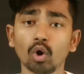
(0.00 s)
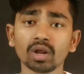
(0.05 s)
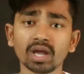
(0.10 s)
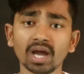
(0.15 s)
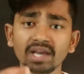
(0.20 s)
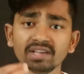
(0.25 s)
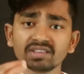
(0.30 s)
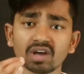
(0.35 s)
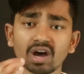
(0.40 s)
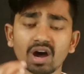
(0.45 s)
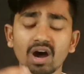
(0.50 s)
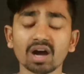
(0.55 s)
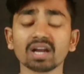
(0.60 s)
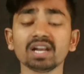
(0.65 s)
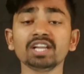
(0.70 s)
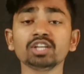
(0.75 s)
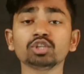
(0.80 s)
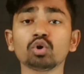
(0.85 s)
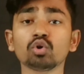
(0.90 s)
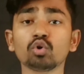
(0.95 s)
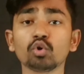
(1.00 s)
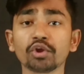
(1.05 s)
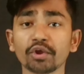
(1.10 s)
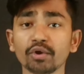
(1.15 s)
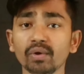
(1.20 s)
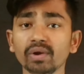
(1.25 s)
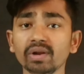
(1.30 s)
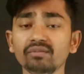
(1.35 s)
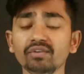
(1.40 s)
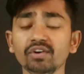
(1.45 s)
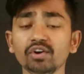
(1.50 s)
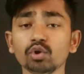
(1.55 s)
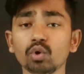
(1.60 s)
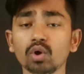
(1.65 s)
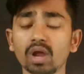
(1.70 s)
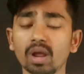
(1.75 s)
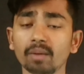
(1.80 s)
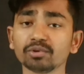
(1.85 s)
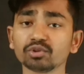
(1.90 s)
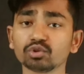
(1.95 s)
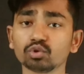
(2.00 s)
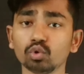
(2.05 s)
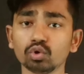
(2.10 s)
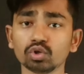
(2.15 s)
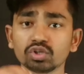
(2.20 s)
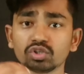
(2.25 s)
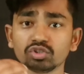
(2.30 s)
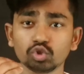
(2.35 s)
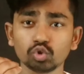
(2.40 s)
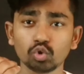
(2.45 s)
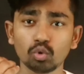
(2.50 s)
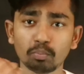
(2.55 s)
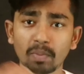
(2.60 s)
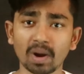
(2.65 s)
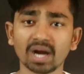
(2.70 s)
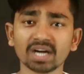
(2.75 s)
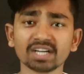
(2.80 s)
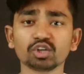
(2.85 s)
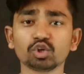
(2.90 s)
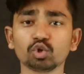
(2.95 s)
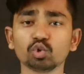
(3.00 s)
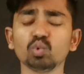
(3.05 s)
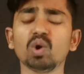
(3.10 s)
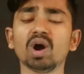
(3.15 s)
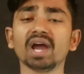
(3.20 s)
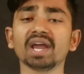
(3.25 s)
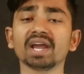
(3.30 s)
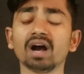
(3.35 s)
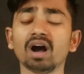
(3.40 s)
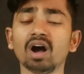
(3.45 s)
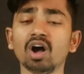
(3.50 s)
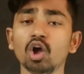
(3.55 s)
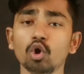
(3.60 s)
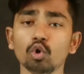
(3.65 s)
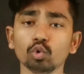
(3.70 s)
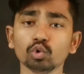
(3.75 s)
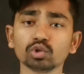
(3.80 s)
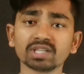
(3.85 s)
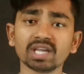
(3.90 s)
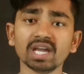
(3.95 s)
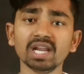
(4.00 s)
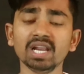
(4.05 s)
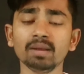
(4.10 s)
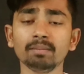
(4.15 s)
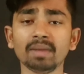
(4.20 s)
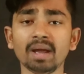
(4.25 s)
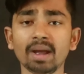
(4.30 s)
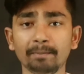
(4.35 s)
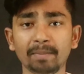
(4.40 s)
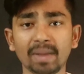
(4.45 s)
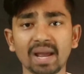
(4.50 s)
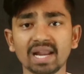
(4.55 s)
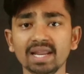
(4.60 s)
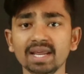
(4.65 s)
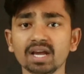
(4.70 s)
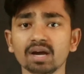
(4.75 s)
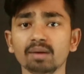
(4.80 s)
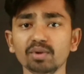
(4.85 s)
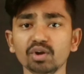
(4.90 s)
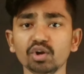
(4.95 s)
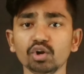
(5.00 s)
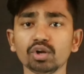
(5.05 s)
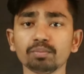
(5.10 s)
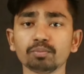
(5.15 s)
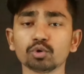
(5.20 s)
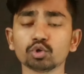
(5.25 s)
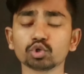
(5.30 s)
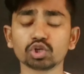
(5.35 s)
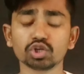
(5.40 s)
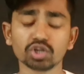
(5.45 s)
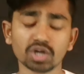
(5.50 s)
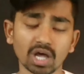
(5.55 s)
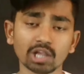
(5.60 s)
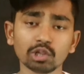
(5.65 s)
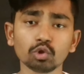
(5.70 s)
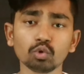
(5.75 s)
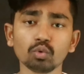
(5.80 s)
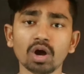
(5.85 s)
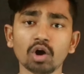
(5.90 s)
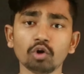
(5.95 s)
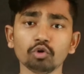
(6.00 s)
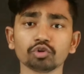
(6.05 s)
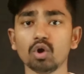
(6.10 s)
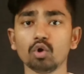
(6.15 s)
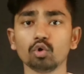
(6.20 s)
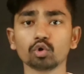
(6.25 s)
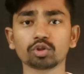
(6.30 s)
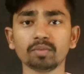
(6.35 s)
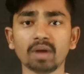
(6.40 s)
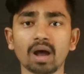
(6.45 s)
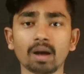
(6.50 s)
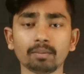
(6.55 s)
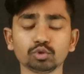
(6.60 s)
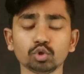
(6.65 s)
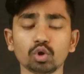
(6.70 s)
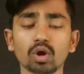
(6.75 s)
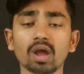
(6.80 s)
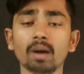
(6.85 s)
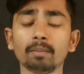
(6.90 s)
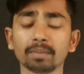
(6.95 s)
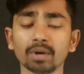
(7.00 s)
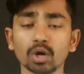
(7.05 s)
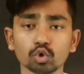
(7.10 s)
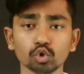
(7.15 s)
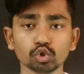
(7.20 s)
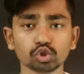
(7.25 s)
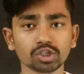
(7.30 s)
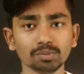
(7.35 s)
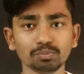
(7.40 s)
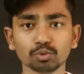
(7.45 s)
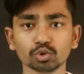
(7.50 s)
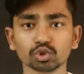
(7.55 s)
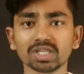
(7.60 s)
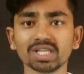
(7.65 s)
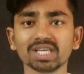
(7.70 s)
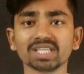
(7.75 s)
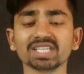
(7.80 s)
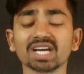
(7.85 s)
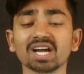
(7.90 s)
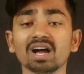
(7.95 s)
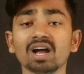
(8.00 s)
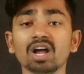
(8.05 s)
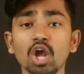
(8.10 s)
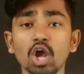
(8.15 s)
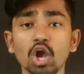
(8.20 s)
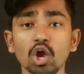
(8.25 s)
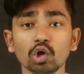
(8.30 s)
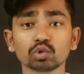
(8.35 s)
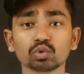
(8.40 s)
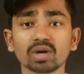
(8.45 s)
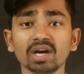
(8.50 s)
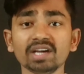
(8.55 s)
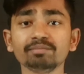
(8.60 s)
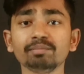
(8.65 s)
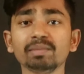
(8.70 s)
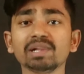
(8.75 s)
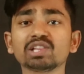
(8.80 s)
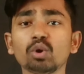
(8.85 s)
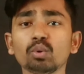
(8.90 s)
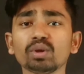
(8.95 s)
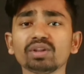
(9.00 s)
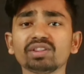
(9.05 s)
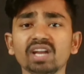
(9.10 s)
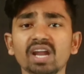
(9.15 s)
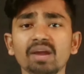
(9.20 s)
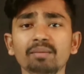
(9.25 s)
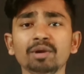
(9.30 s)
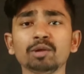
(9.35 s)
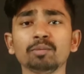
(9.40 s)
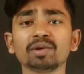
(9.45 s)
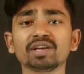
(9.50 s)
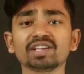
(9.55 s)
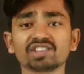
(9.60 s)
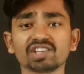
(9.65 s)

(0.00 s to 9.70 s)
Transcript: और गाइज अगली जो क्यों वीडियो एपिसोड जो पार्ट टू आएगा उसके लिए मैं पहली कम्युनिटी पोस्ट डाल दूंगा उसमें आप जो है अपना क्वेश्चन पूछ लीजिएगा तो गाइज मिलता हूँ किसी नए वीडियो